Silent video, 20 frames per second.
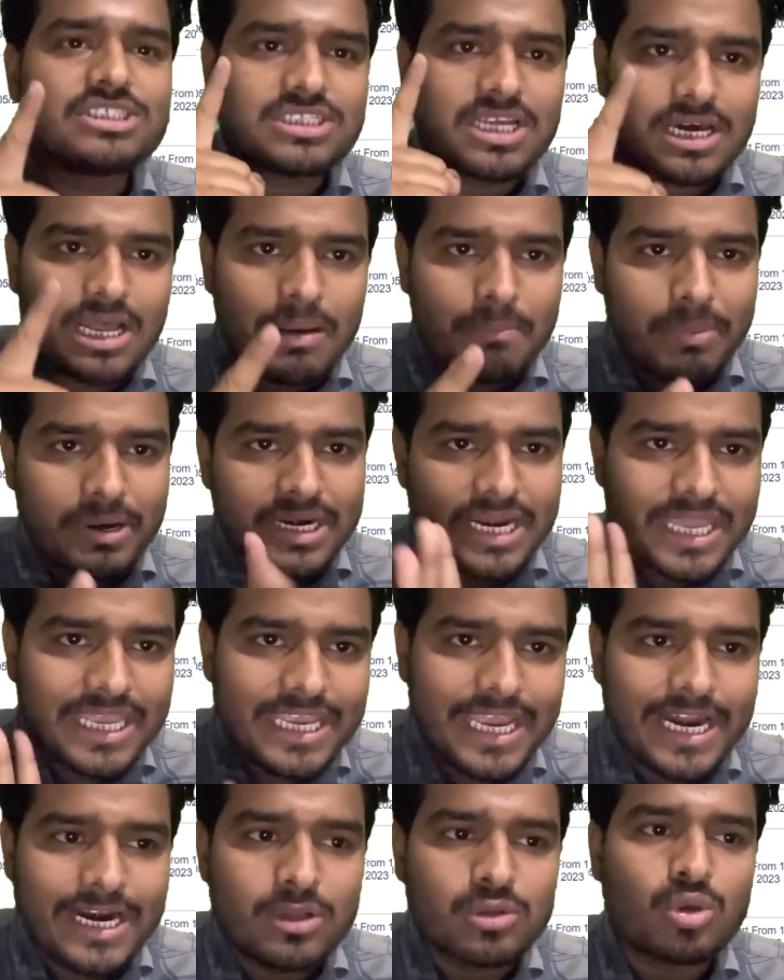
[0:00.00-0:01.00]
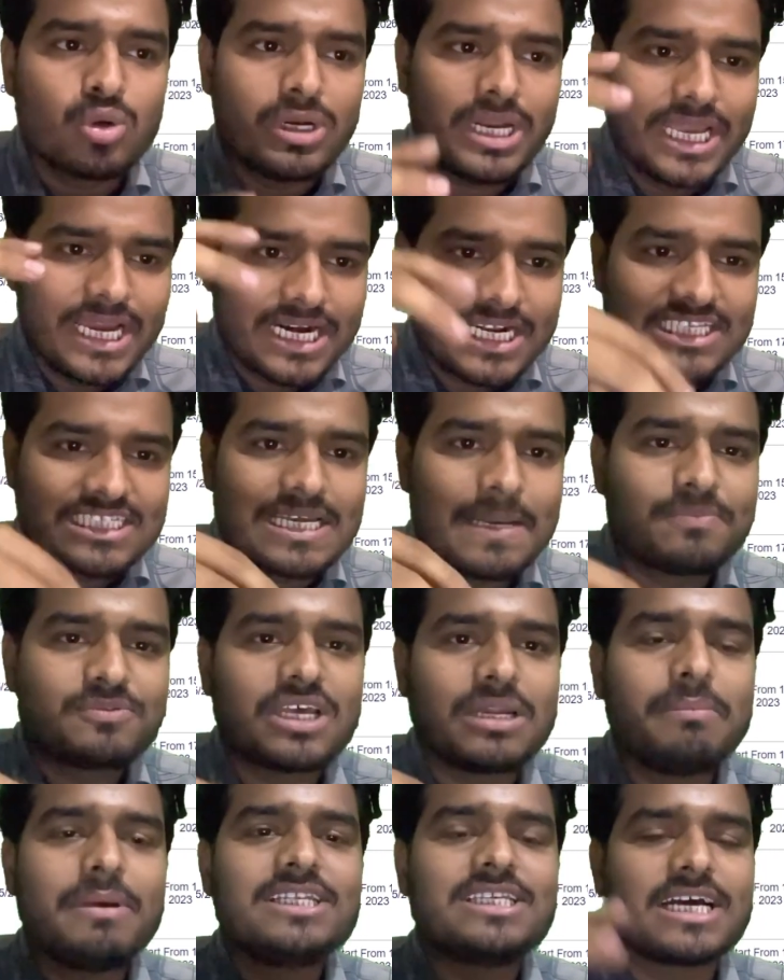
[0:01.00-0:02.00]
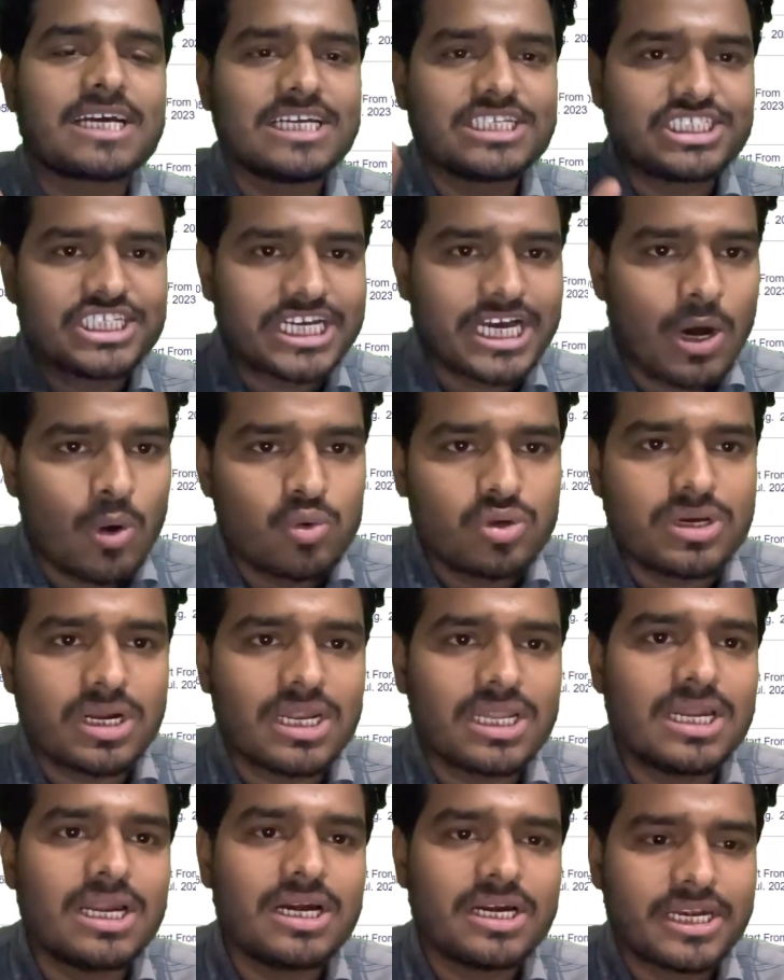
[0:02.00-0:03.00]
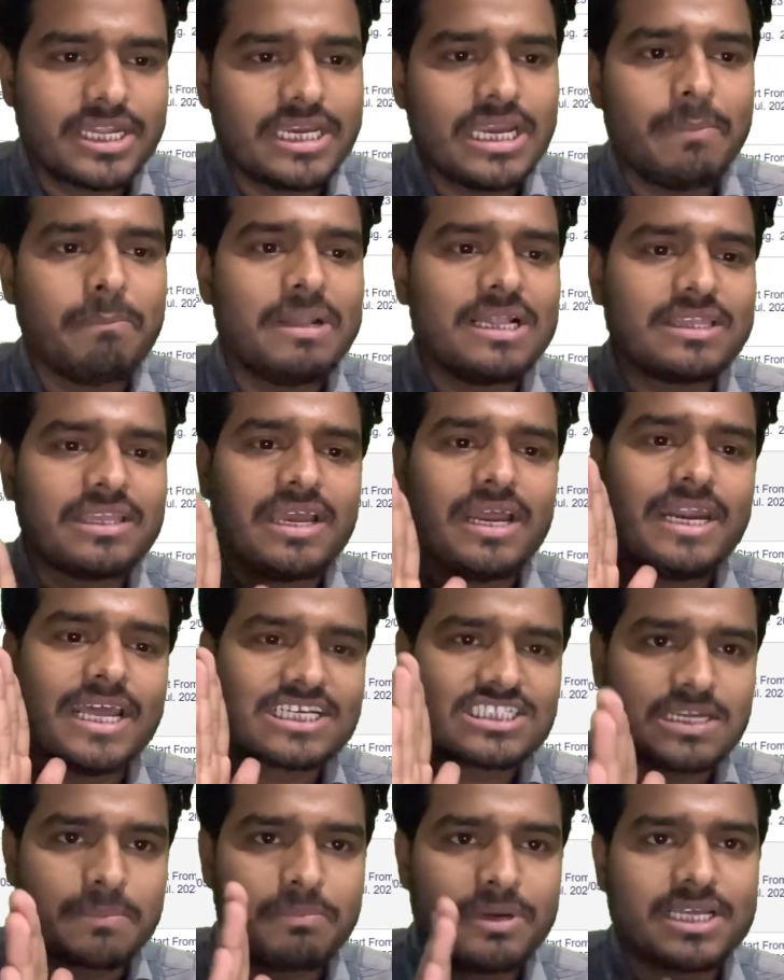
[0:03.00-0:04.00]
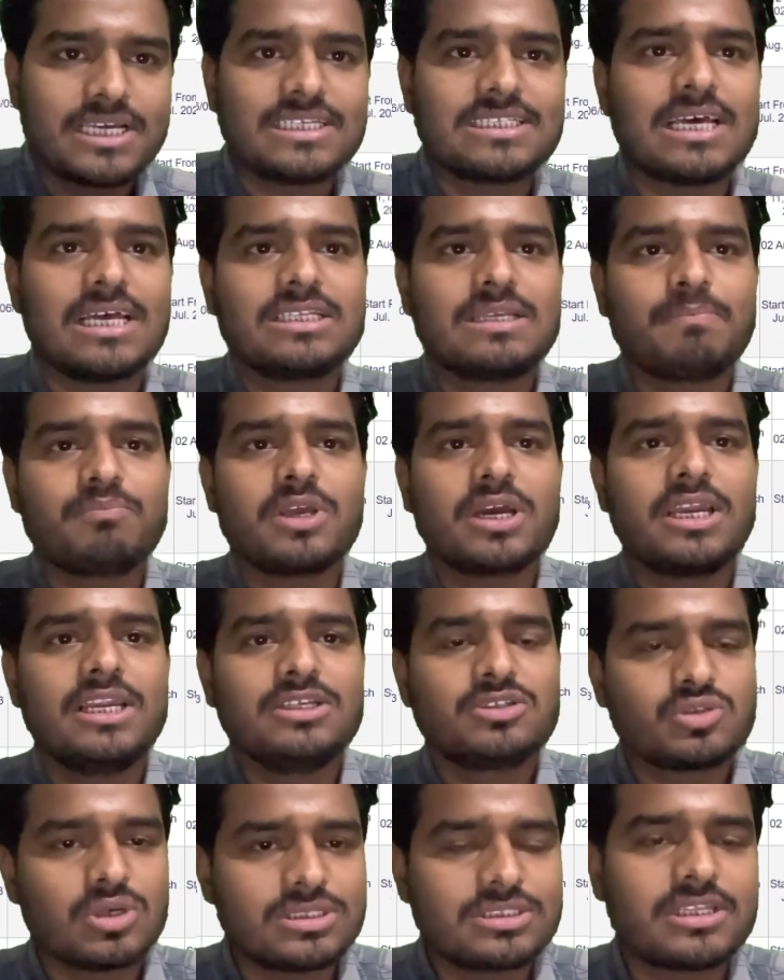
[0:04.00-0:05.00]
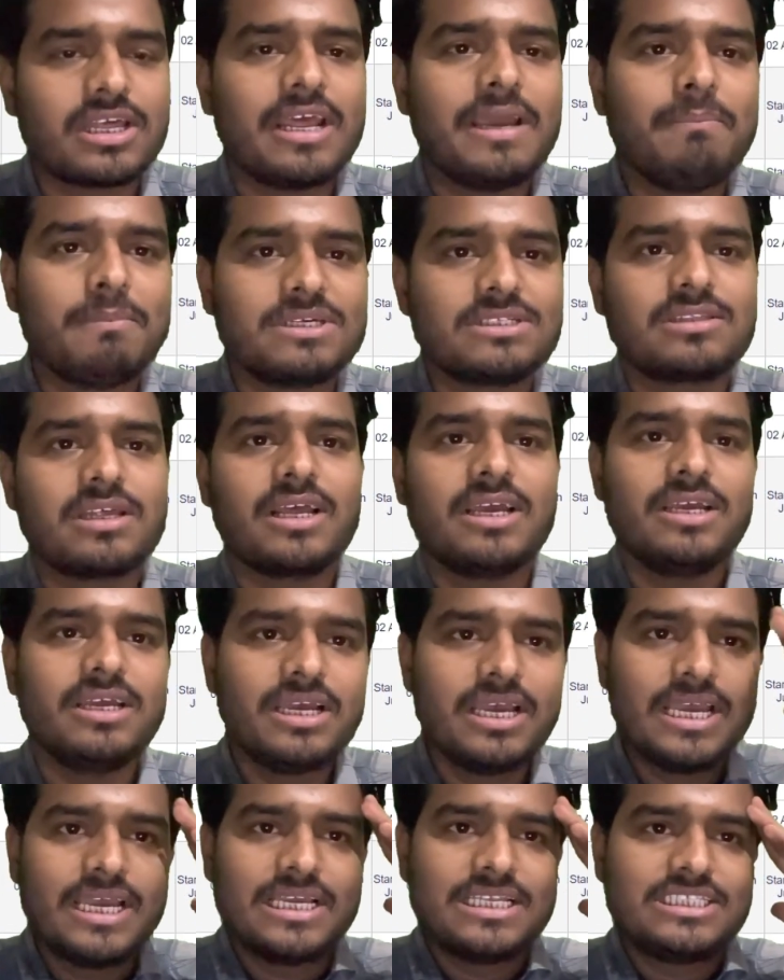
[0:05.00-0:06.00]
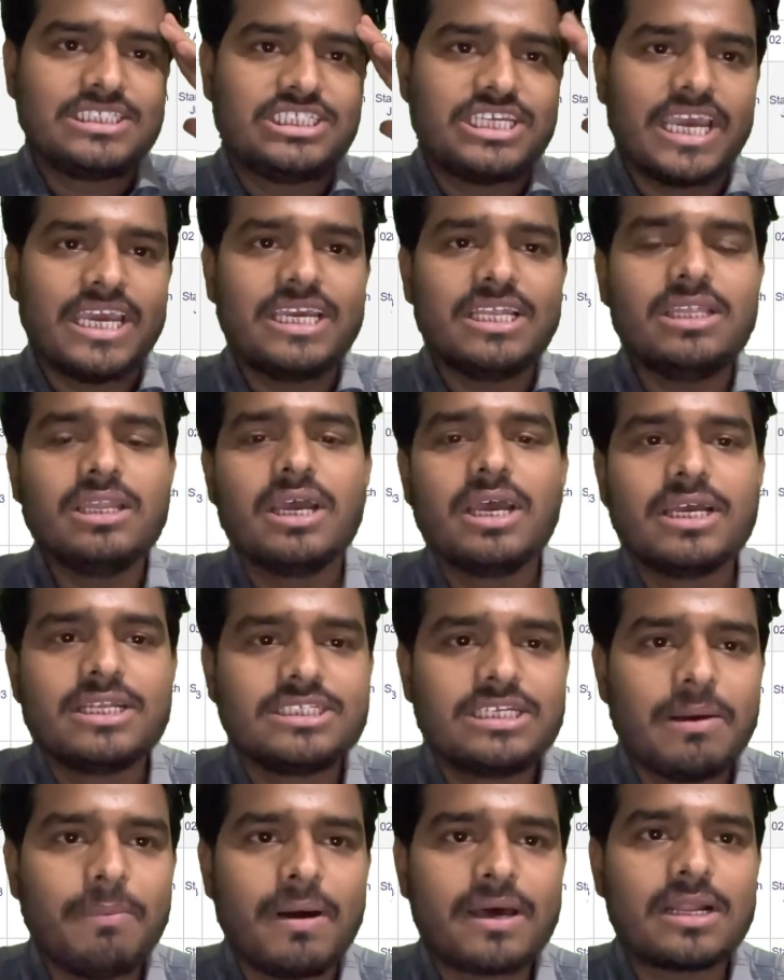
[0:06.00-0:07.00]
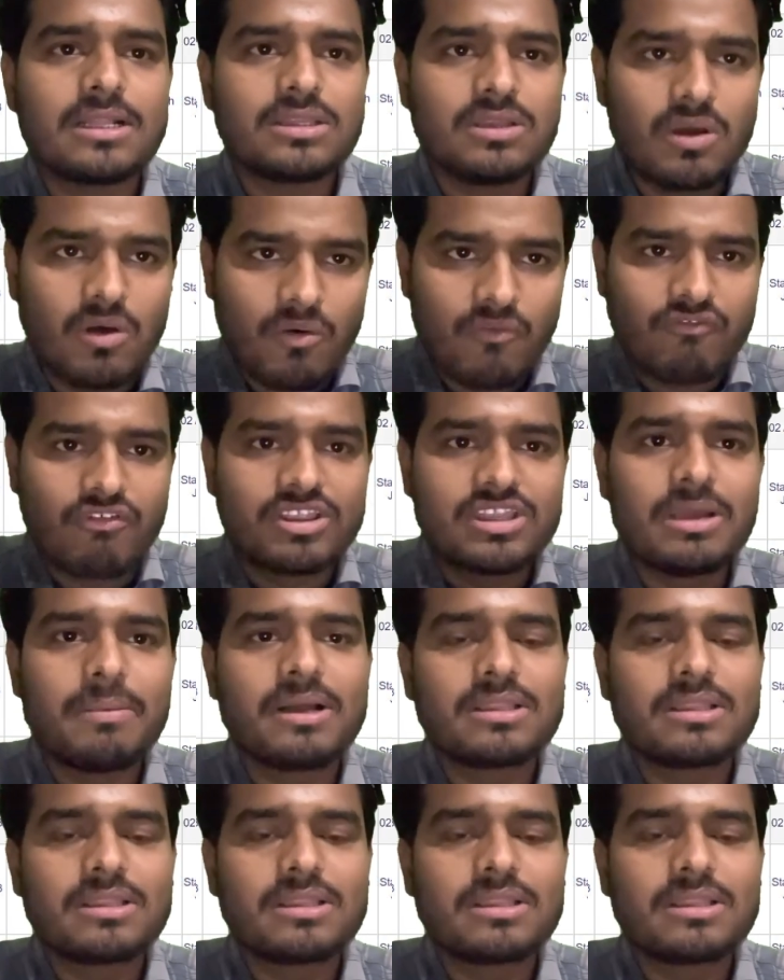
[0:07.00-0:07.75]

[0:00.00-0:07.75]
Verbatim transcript: इंस्टाग्राम पर नहीं ऐड हो तो लिंक डिस्क्रिप्शन में जाके चेकआउट कर लेना ठीक है मिलते हैं नेक्स्ट अपडेट के साथ जब तक लिए स्वस्थ रहें मस्त रहें जय हिंद जय भारत वंदे